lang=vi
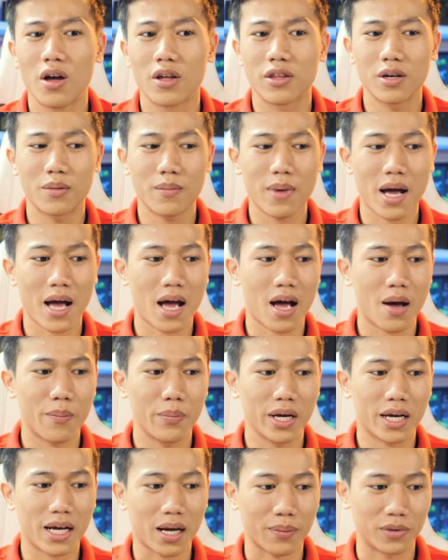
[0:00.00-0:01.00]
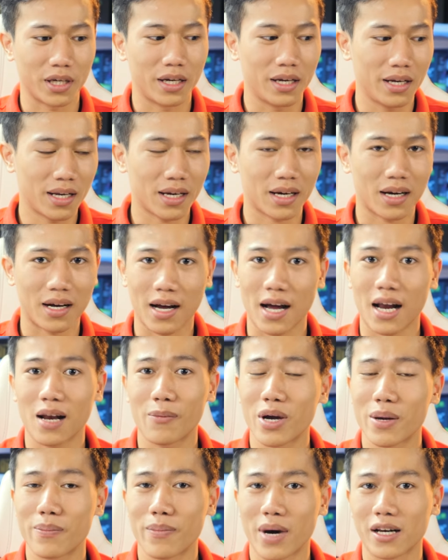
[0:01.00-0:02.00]
Nhưng mà mình cảm thấy là khá là
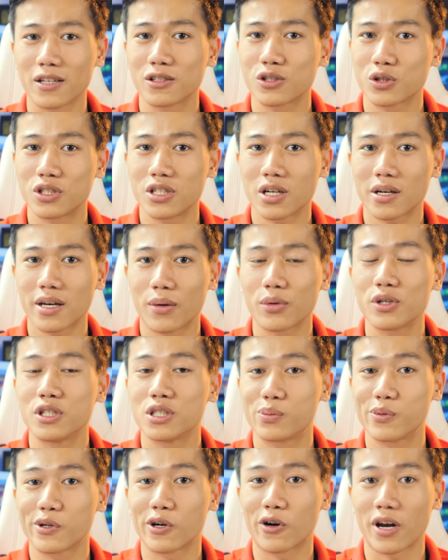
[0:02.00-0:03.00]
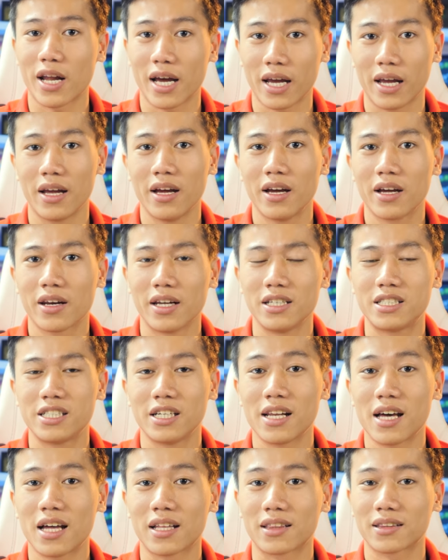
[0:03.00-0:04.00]
may mắn cho chiếc Dell Inspiron này Đấy
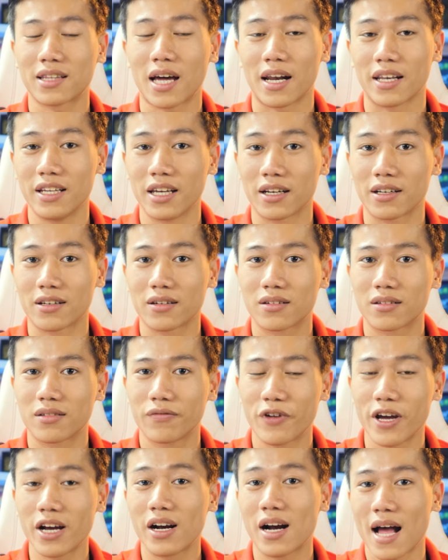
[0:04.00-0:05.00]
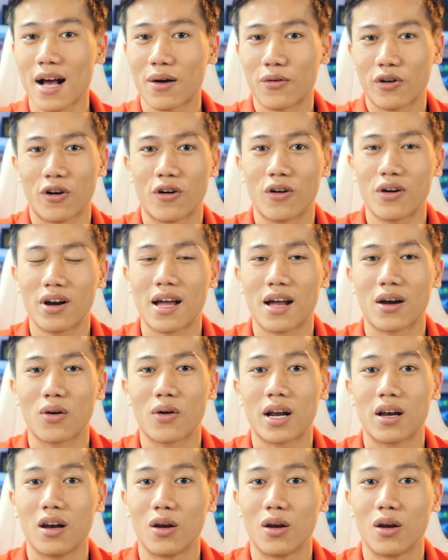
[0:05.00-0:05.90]
chính là tản nhiệt Vega của nó là loại